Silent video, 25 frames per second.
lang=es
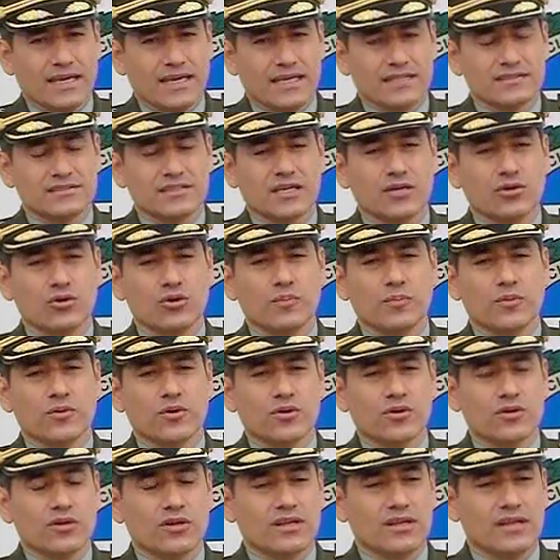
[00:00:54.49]
Este
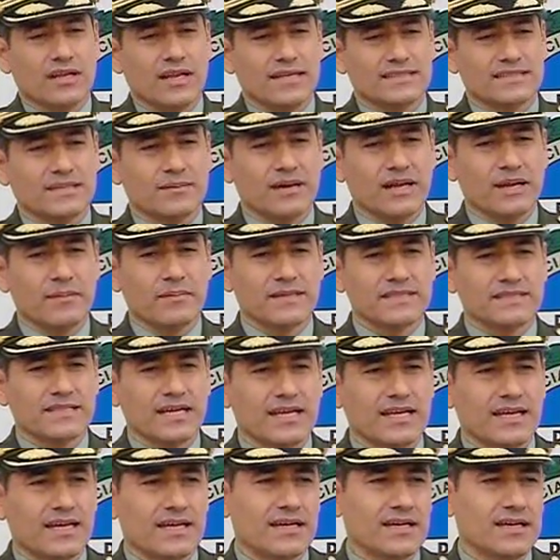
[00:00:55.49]
grupo, la semana
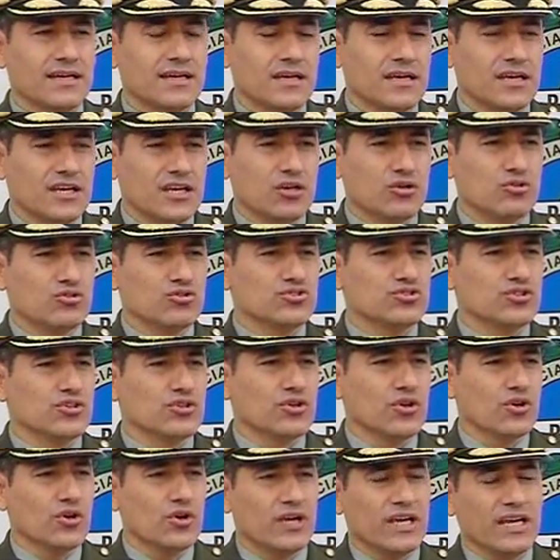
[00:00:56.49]
pasada,
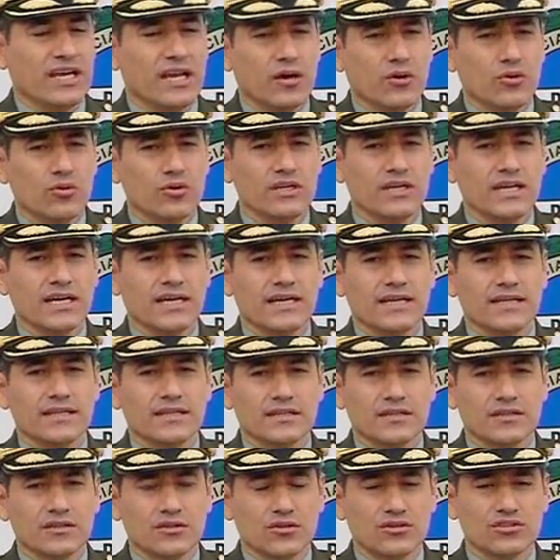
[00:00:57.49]
incursionó en la Julia,
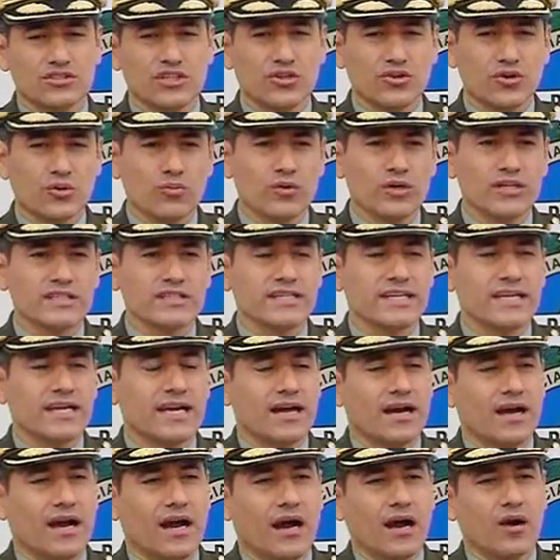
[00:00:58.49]
donde dio muerte
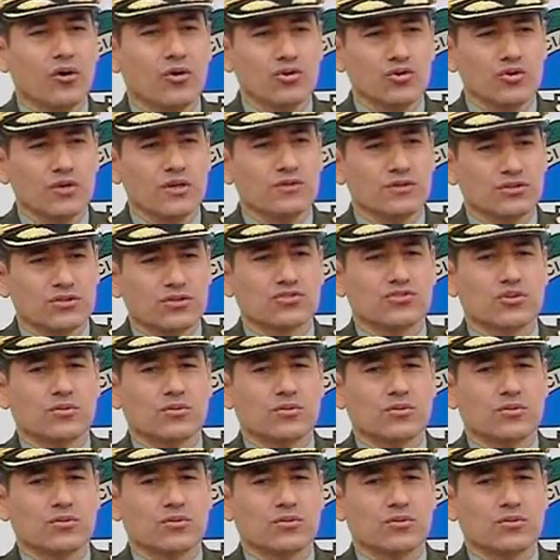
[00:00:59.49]
a uno de nuestros